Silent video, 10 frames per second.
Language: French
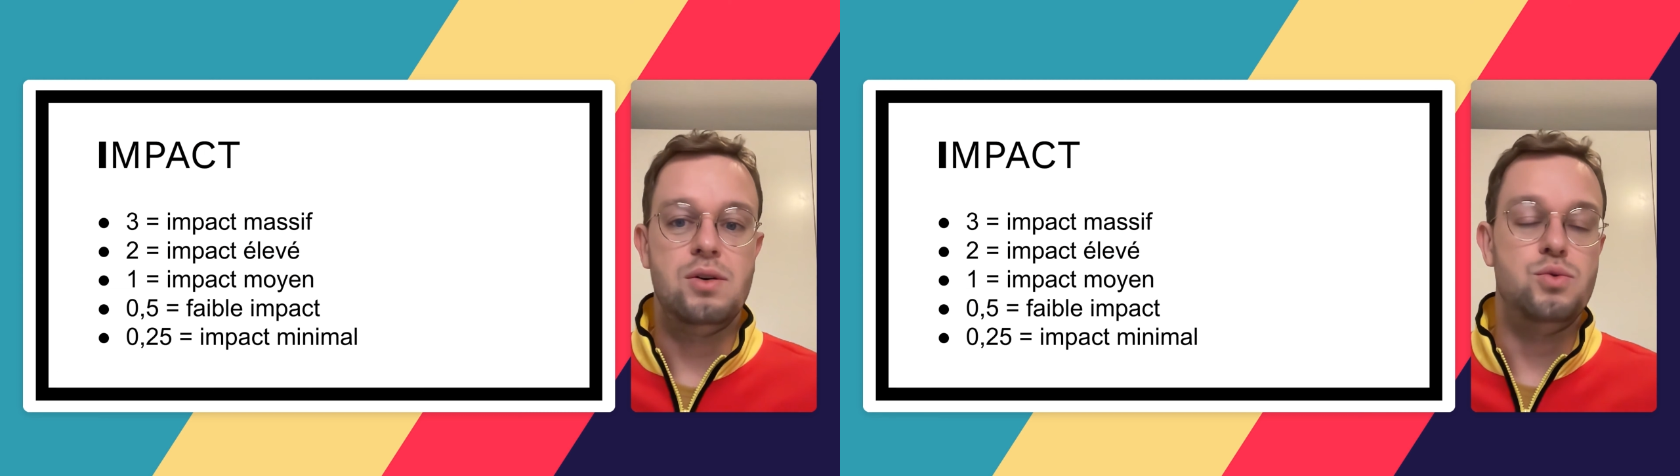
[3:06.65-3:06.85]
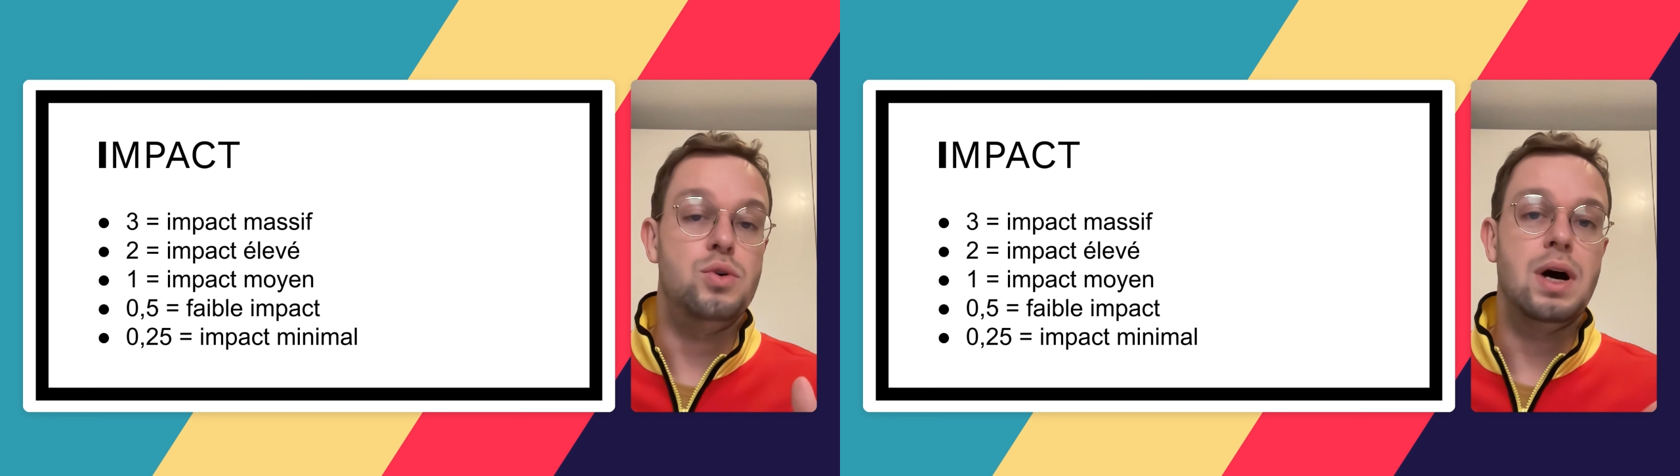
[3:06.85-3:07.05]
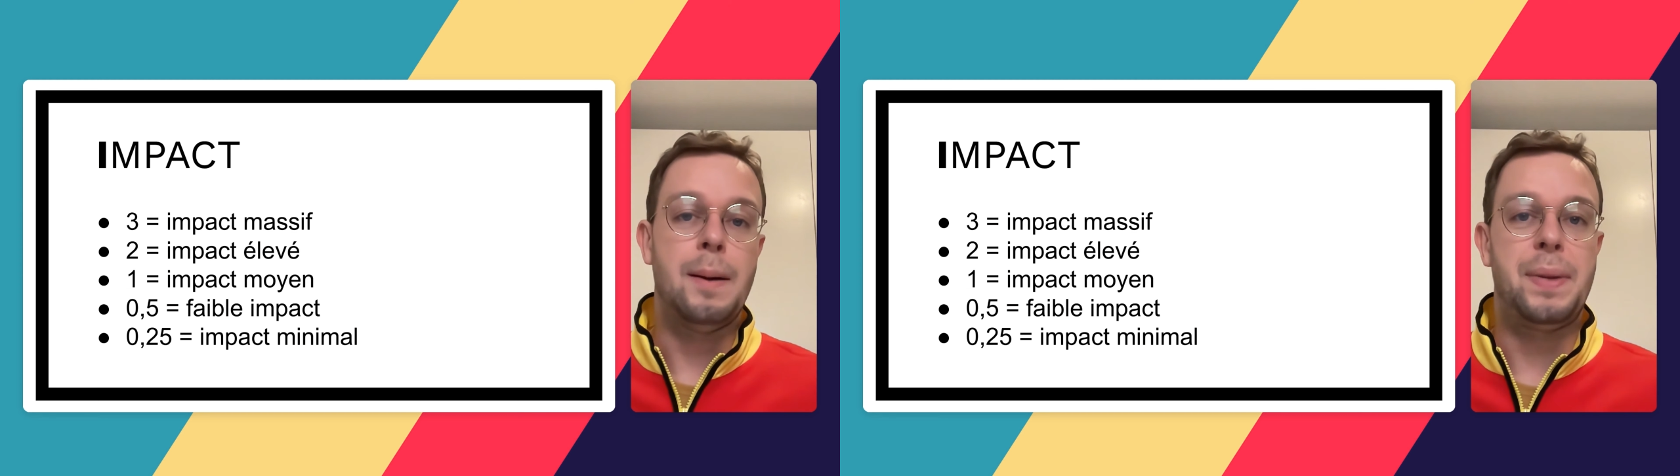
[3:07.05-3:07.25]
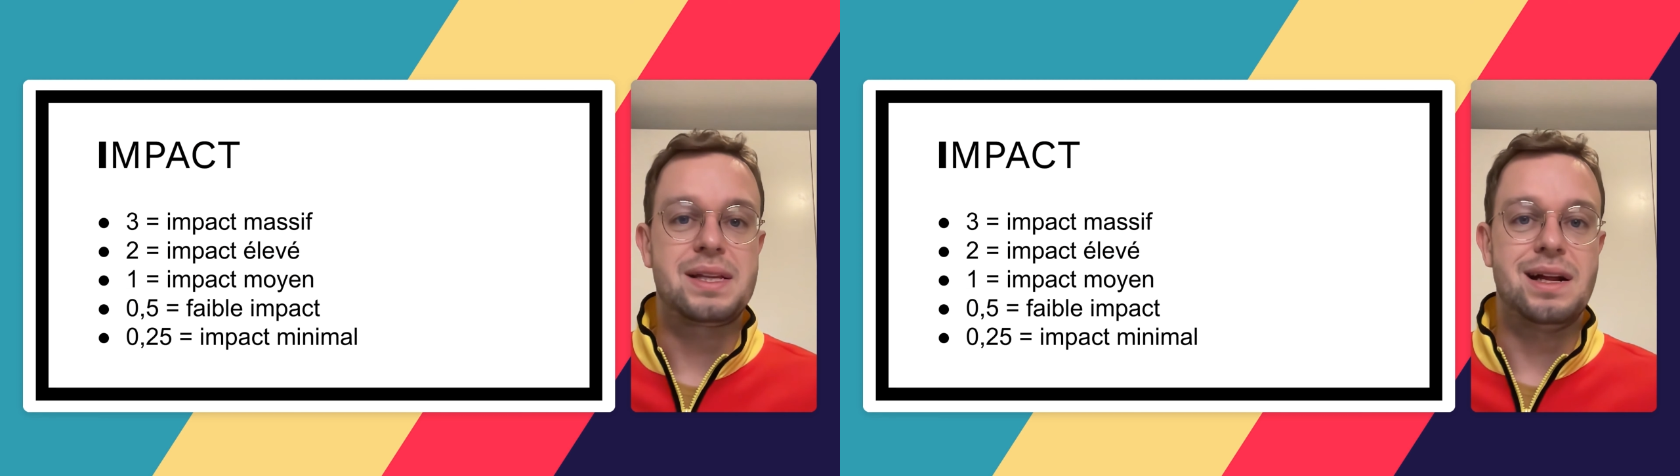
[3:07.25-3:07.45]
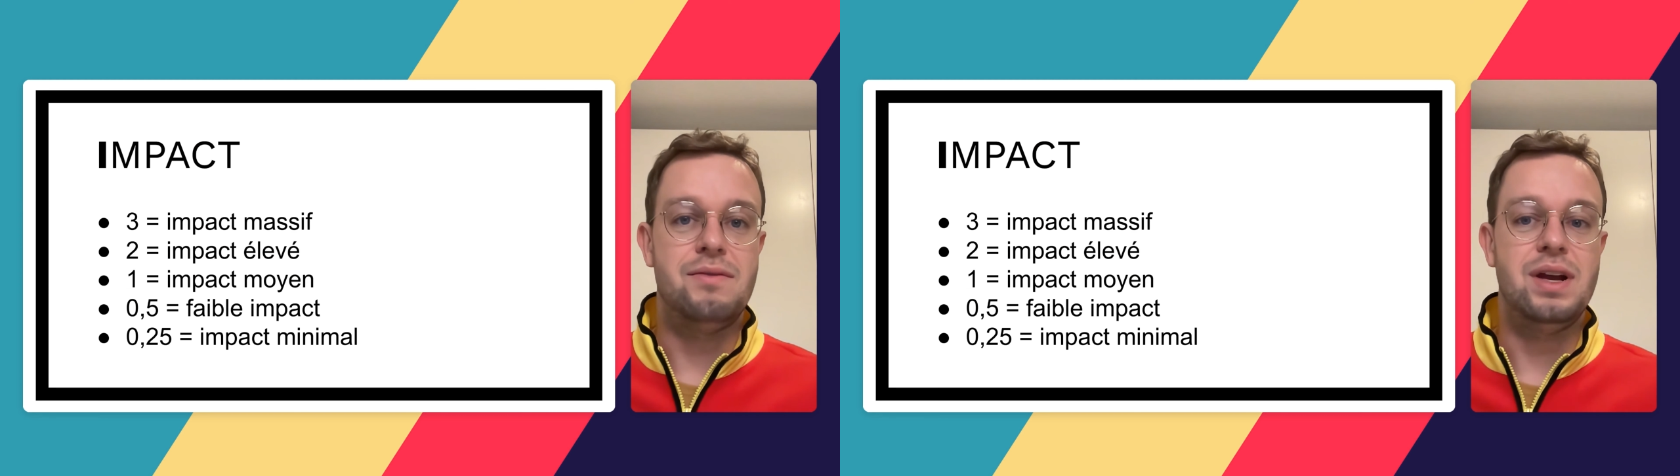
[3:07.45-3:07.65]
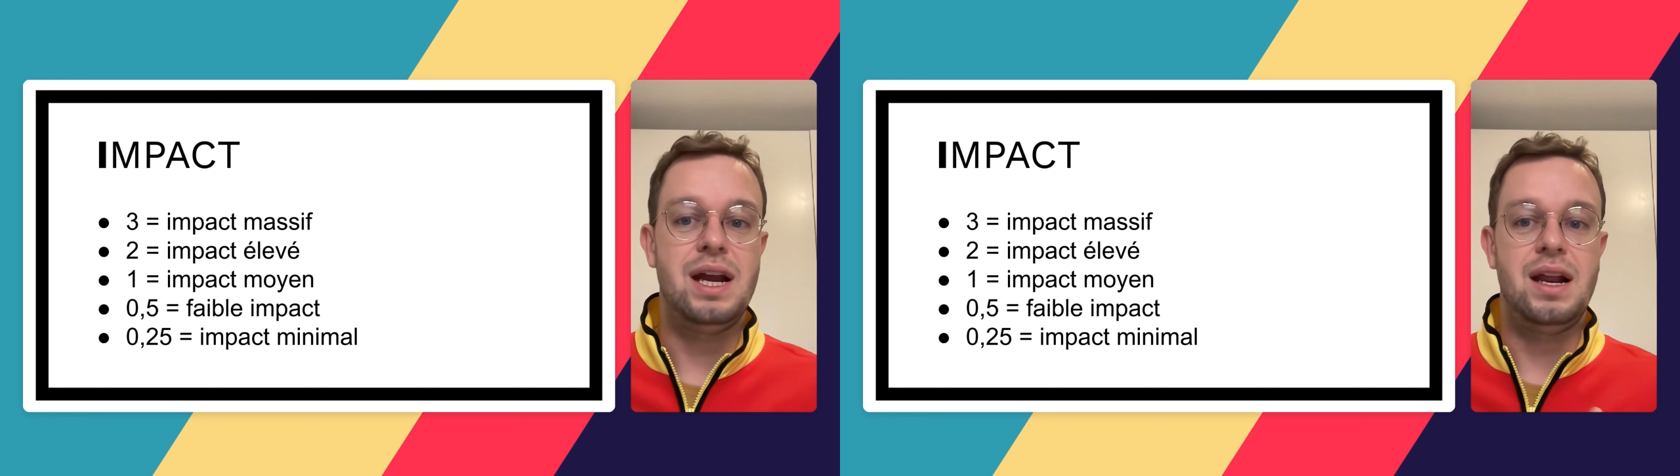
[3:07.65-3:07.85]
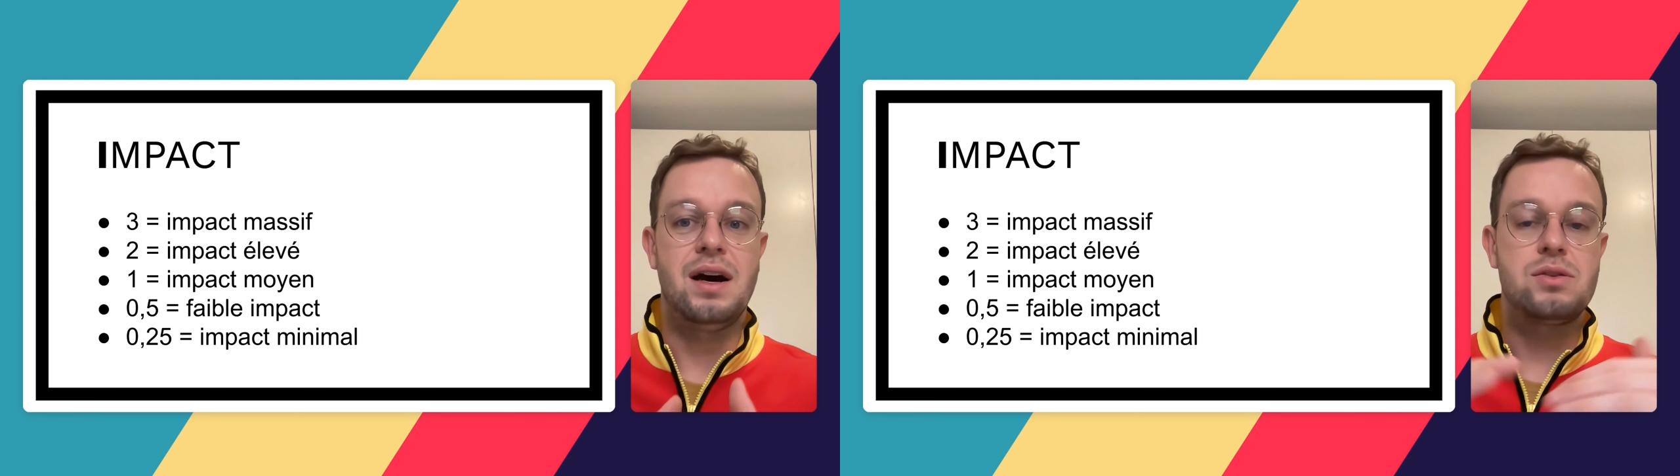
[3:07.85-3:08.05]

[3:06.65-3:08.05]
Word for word: 2, impact élevé. Et là,